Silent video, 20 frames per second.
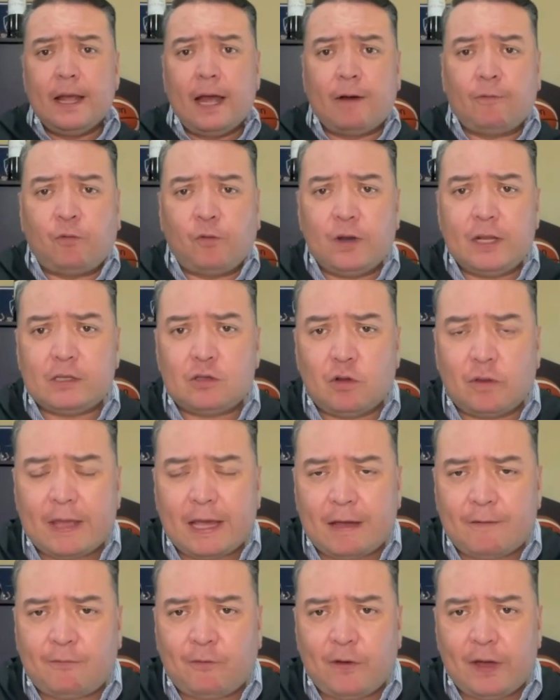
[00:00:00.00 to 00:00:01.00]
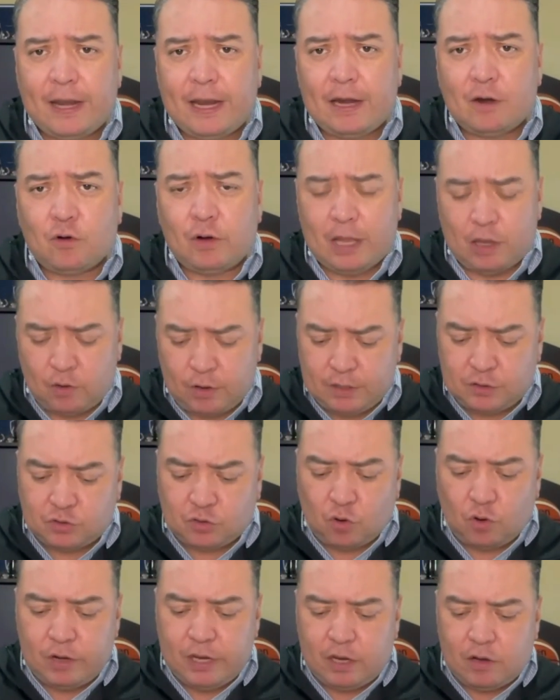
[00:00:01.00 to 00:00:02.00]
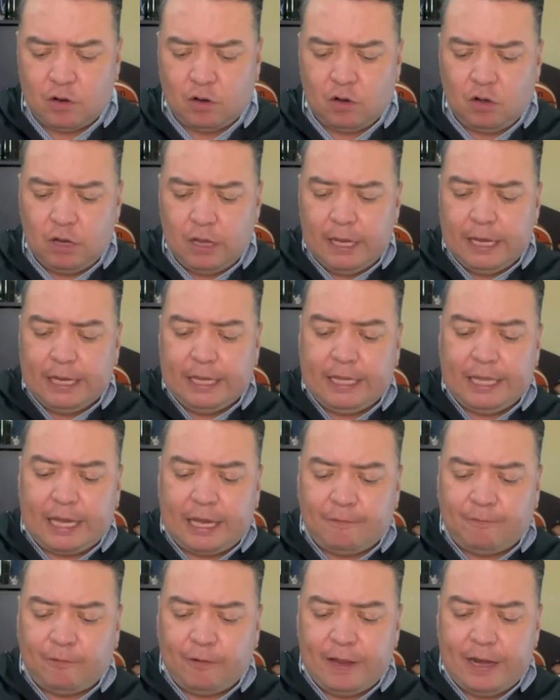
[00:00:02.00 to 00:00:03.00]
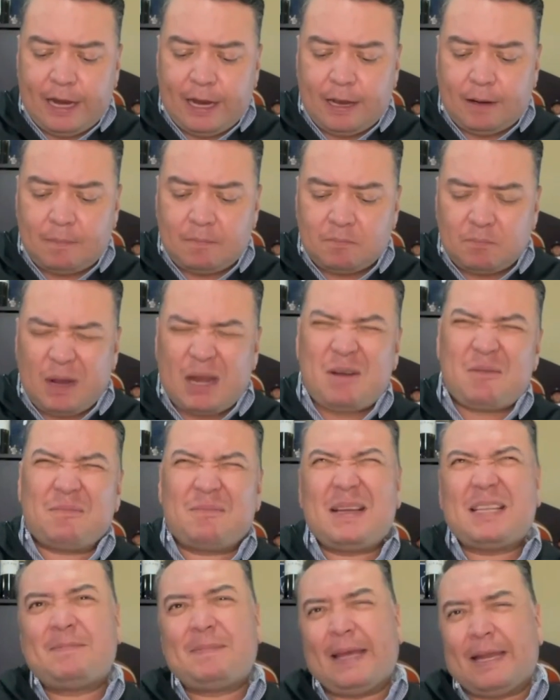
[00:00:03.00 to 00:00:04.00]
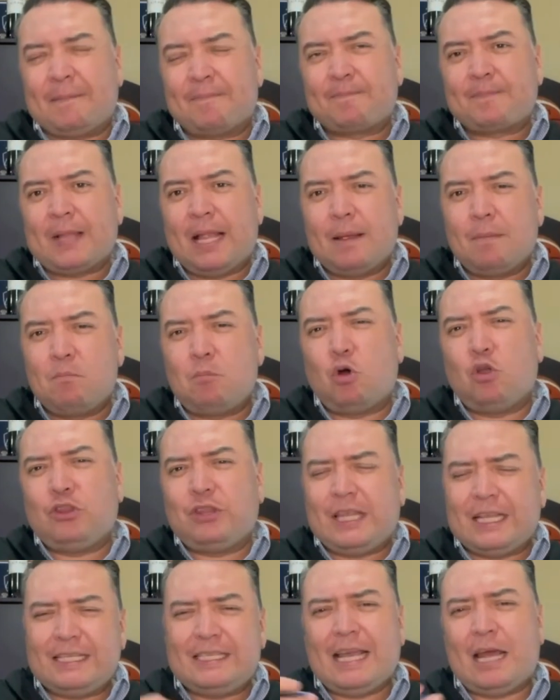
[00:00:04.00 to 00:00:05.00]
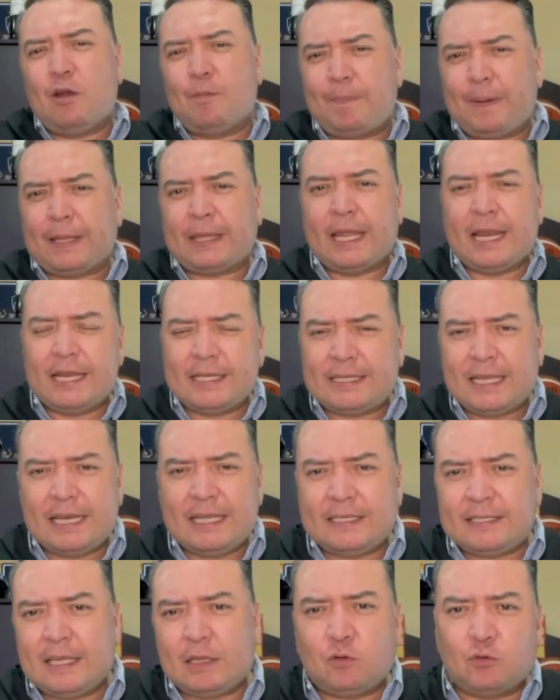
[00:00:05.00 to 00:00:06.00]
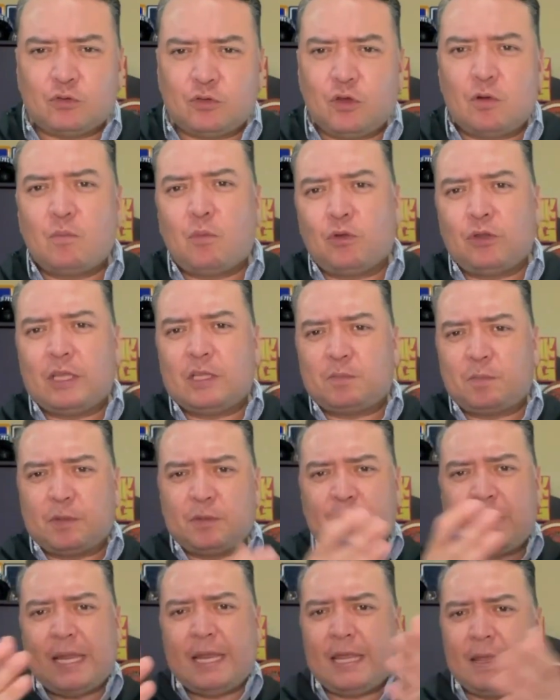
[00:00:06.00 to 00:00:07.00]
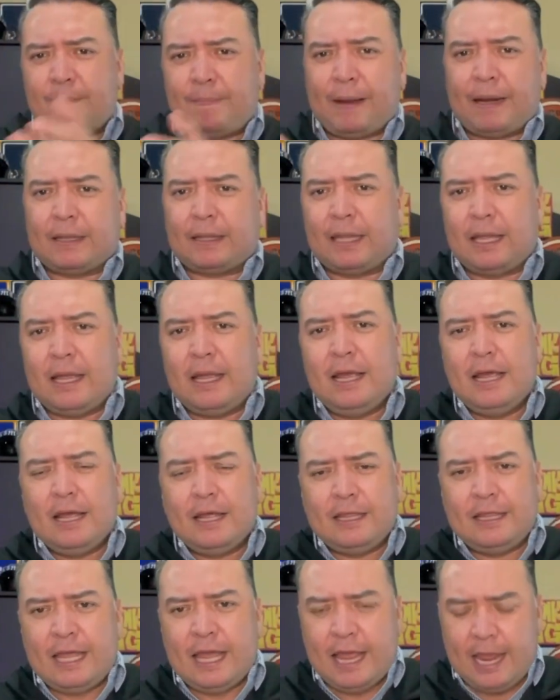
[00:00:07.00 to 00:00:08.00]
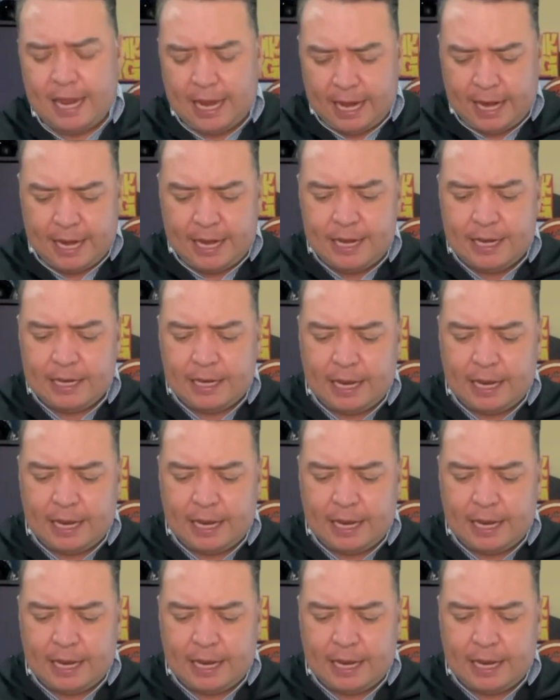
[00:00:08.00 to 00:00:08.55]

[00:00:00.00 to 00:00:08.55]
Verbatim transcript: A Funes lo deja fuera el goleador histórico y deja fuera, bueno, más bien, Montes ya no pertenece a la institución, Montes pues viene de parte del